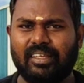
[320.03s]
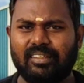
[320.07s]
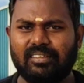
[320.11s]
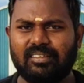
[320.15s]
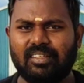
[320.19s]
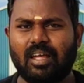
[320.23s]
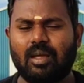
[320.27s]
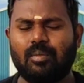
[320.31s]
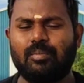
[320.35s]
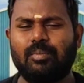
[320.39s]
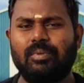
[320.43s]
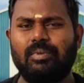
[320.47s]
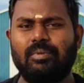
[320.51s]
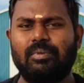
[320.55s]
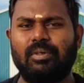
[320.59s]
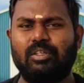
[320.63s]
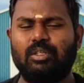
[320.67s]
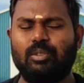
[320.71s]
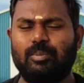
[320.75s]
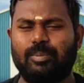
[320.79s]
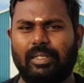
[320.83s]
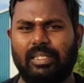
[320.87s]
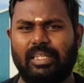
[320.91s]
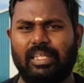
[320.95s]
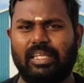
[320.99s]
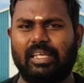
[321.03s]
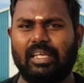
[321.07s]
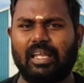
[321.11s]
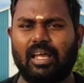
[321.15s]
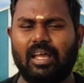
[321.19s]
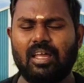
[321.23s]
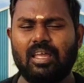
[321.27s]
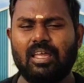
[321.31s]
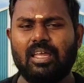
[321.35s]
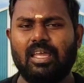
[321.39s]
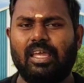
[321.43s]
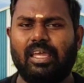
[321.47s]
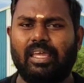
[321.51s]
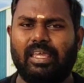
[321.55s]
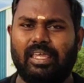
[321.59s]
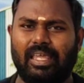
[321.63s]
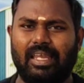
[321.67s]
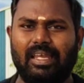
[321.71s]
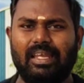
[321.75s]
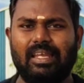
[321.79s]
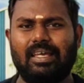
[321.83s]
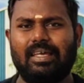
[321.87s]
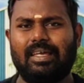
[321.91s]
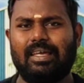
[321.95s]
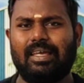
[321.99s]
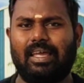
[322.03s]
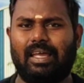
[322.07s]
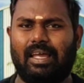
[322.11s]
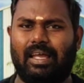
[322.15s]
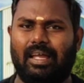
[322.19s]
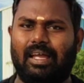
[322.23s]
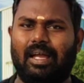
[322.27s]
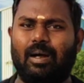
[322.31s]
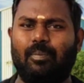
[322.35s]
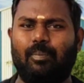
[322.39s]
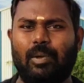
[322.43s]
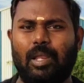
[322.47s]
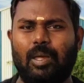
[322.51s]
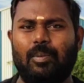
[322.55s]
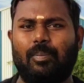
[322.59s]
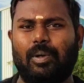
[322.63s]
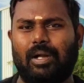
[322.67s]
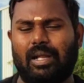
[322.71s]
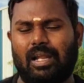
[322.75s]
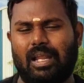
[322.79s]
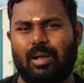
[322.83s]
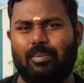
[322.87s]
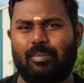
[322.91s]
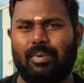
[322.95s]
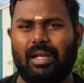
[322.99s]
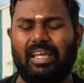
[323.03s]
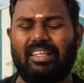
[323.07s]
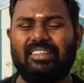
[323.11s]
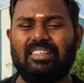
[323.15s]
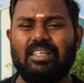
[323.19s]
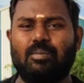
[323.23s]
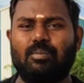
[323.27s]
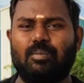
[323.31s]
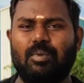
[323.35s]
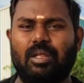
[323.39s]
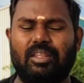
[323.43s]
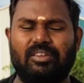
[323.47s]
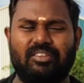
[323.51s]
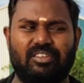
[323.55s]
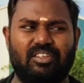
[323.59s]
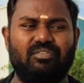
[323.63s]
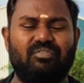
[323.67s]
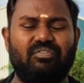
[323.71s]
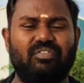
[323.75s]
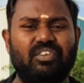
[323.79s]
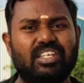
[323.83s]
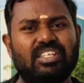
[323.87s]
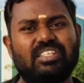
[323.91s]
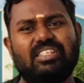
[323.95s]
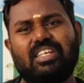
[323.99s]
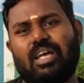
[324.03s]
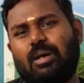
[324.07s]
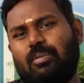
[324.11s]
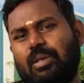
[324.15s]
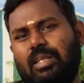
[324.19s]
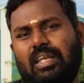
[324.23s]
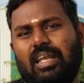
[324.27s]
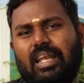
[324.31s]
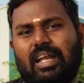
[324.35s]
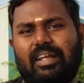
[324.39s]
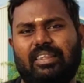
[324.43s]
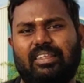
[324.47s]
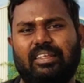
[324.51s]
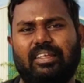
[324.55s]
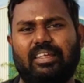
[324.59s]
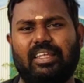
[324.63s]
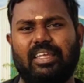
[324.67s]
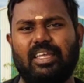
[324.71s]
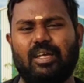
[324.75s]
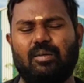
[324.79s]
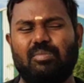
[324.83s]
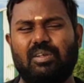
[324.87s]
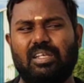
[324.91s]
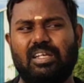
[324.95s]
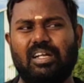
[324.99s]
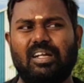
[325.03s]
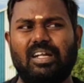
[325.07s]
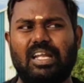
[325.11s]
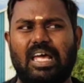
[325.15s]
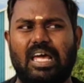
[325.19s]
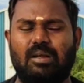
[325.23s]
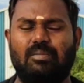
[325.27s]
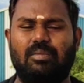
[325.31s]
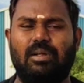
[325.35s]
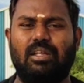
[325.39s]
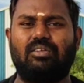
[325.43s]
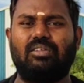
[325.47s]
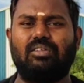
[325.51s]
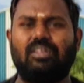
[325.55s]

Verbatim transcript: எக்ஸாம் வந்து பார்த்திங்கன்னா என்ன அப்ளை பண்ணலாம் அப்படின்னா எக்ஸாமினேஷன் ஃபீஸ் அப்படின்லாம் எடுத்துக்கிட்டிங்க அப்படின்னா நார்மலாக